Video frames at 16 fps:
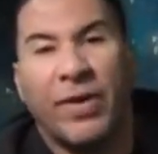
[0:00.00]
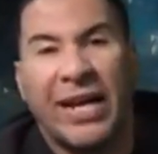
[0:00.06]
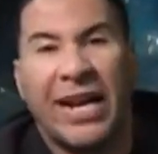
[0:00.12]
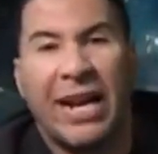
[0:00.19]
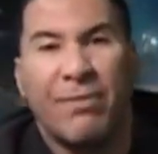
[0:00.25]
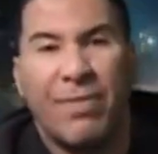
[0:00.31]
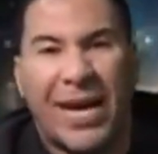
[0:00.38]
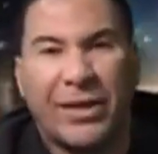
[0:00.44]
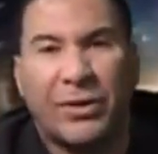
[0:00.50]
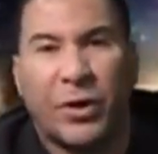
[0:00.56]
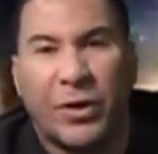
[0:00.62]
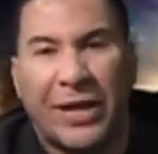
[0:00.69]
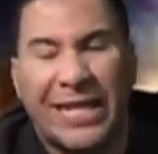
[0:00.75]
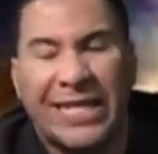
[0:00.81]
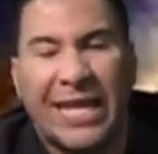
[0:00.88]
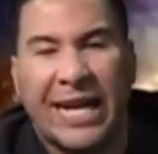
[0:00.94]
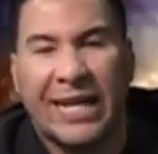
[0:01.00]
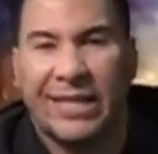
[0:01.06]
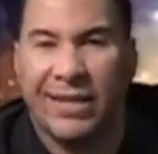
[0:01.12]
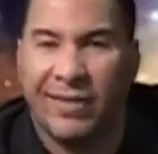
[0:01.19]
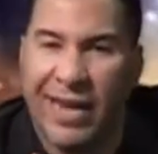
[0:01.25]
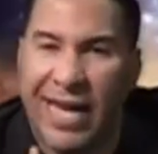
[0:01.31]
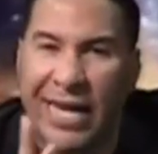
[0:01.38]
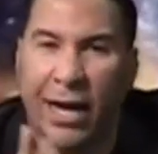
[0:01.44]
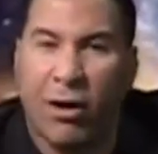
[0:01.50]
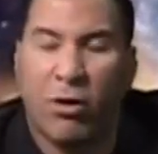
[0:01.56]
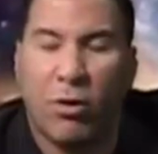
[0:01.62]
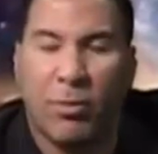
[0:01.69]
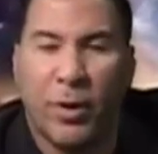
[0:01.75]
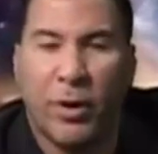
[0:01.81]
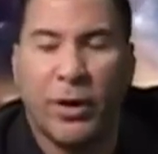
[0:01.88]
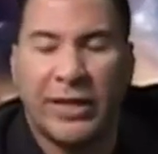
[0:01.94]
poder ver al maestro Cristian Casablanca
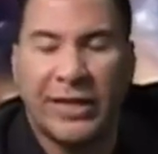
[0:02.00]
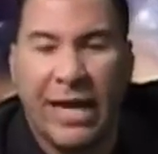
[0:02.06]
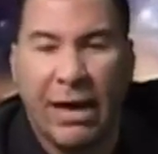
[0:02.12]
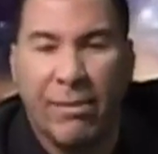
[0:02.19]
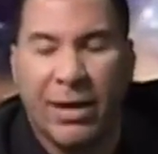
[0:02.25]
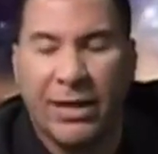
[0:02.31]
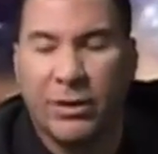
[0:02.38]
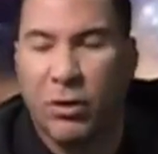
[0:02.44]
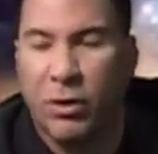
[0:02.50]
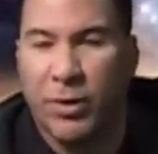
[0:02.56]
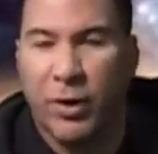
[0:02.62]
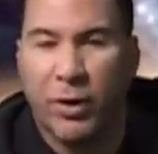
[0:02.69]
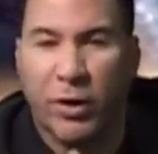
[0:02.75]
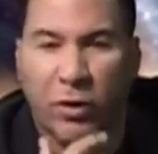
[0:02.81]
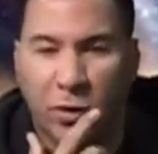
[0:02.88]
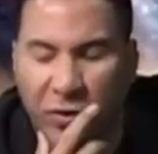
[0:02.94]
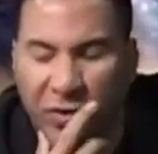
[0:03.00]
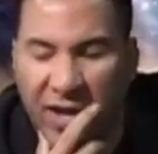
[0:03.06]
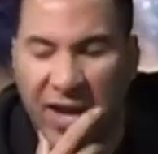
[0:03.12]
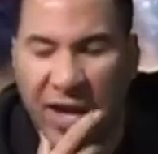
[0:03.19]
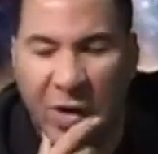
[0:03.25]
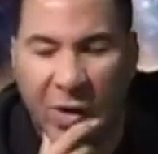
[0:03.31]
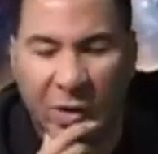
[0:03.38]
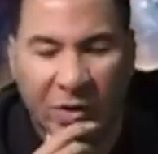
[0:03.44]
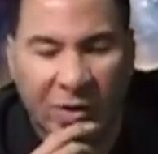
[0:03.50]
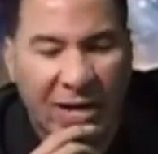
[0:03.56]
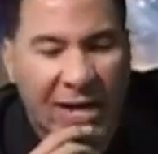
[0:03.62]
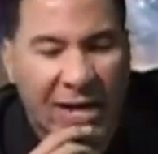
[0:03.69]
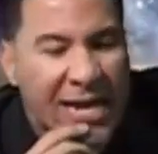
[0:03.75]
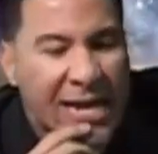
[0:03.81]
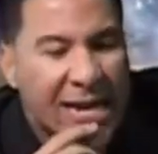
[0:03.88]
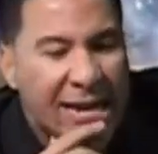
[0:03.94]
con los mejores temas, los mejores consejos
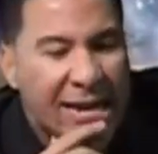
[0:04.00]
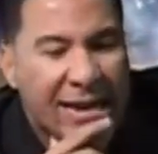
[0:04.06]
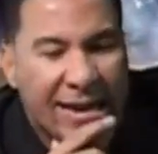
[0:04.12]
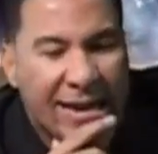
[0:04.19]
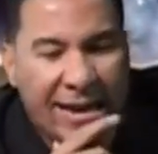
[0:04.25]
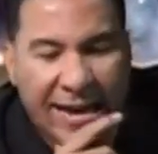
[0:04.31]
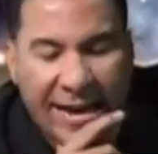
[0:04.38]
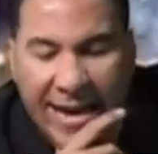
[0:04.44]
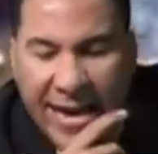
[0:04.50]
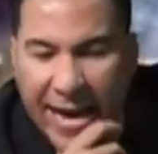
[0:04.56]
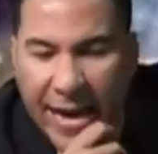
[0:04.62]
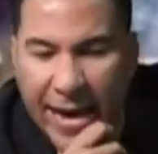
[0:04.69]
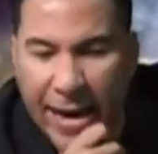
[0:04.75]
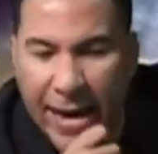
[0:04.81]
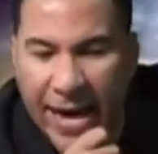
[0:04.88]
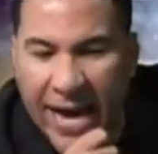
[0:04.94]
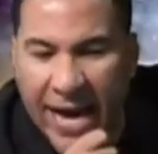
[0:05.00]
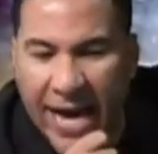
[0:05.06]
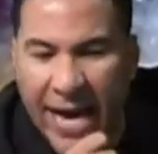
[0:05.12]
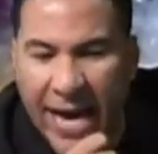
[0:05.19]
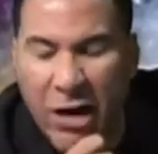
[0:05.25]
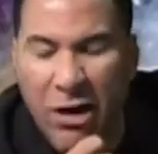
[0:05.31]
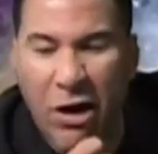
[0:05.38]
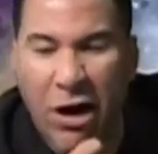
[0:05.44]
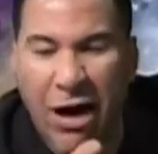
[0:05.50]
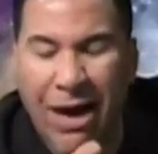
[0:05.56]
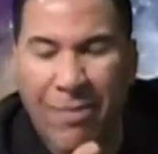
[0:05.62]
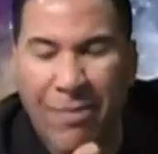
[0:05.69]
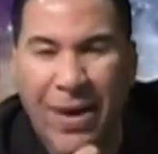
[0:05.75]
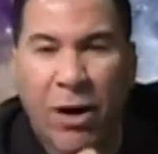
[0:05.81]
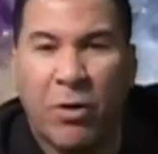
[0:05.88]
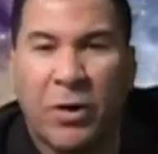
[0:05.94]
eh, y
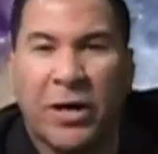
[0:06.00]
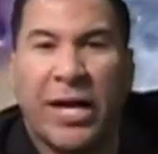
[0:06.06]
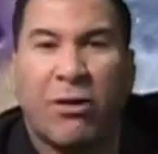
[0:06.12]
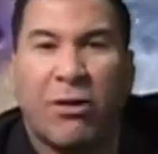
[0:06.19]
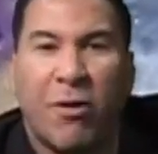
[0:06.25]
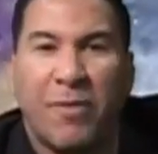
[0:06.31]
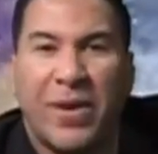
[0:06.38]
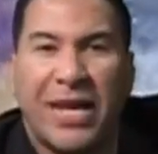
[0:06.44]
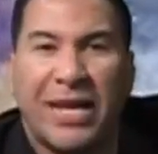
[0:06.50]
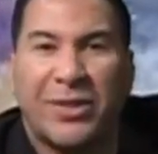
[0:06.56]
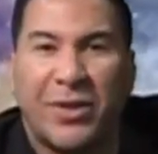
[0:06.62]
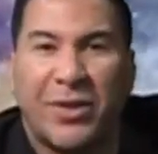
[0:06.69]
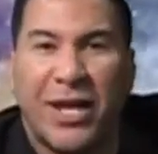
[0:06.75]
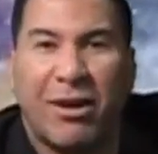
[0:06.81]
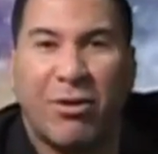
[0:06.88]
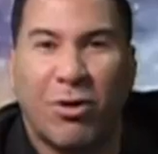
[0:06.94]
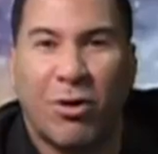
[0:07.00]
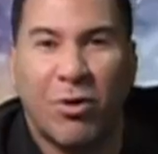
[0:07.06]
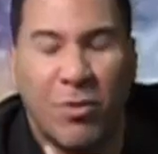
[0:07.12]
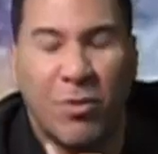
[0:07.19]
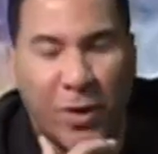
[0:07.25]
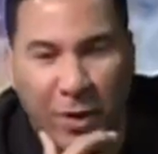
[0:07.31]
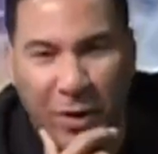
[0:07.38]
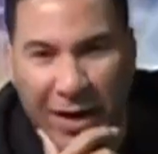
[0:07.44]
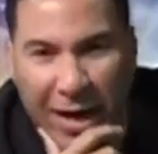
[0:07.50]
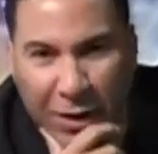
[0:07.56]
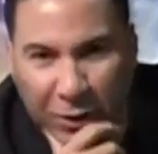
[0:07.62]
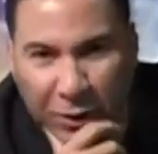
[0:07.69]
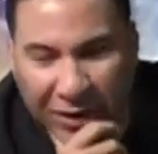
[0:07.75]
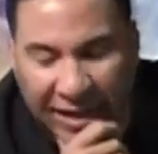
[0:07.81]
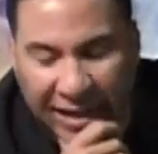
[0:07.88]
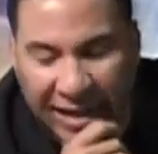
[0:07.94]
las mejores combinaciones con los números de la
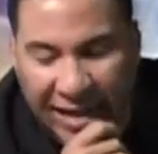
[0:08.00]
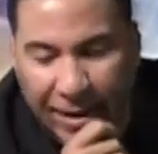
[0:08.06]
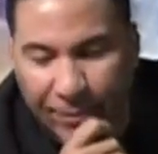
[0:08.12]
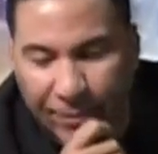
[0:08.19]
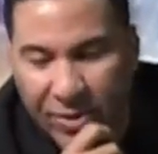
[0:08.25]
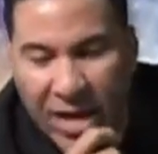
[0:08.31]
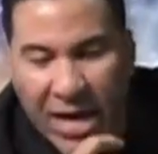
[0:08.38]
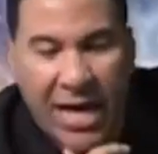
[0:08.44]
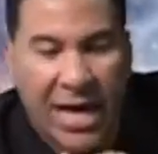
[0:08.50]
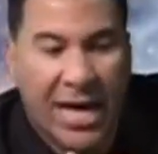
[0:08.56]
lotería.